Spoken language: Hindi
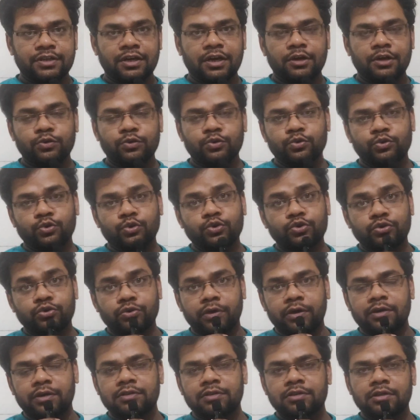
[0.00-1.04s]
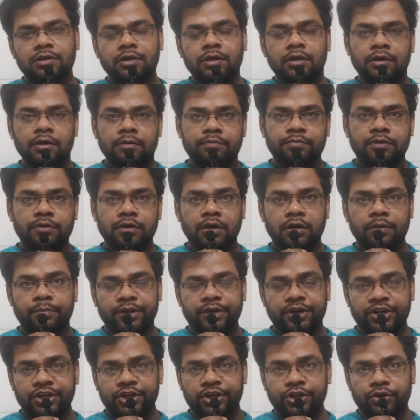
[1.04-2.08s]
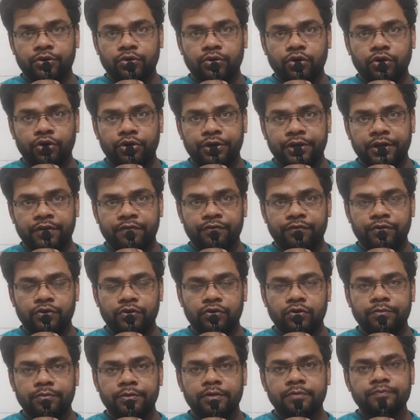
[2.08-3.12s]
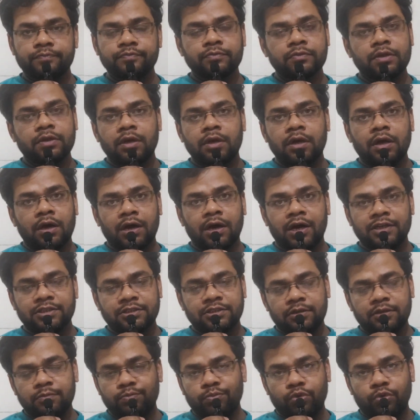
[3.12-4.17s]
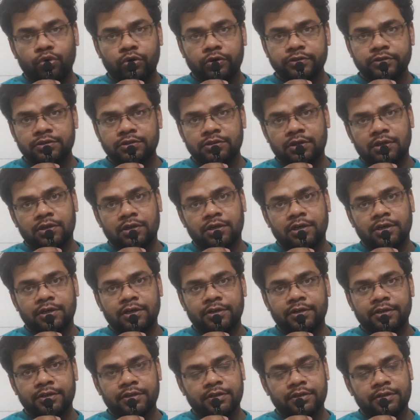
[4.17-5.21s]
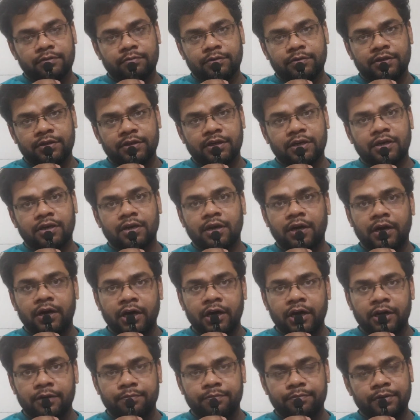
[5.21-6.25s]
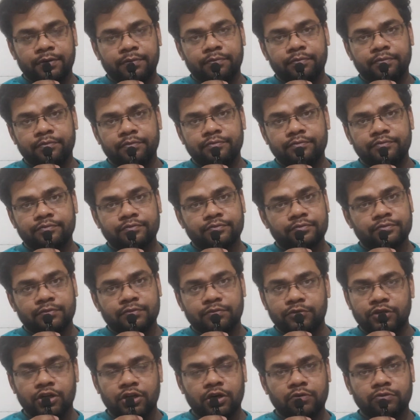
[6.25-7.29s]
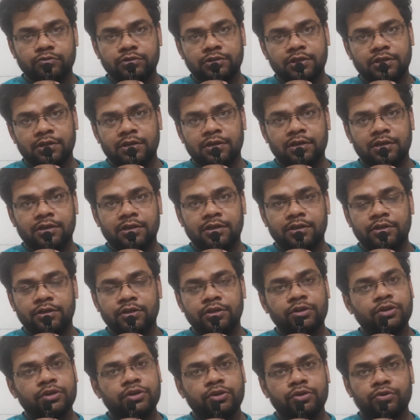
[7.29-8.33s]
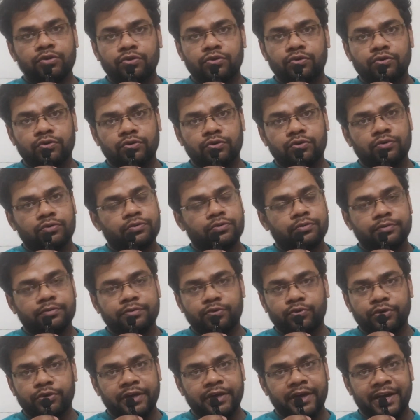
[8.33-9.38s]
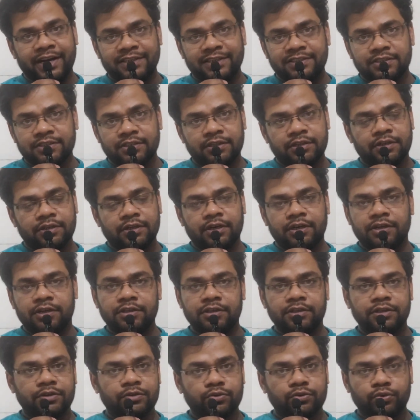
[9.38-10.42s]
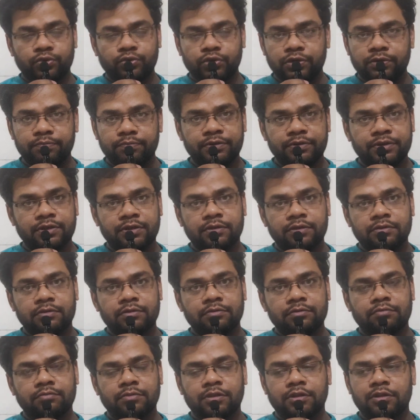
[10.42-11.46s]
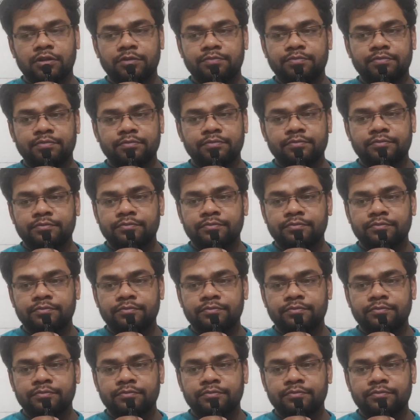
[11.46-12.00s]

नमस्कार दोस्तों स्वागत है आपका हमारे एक और नए वीडियो में आजकल बहुत चल रहा है कि भैया आरपीएम डाउन चल रहा है तो कोई एड्स नहीं आ रही है कोई भी मतलब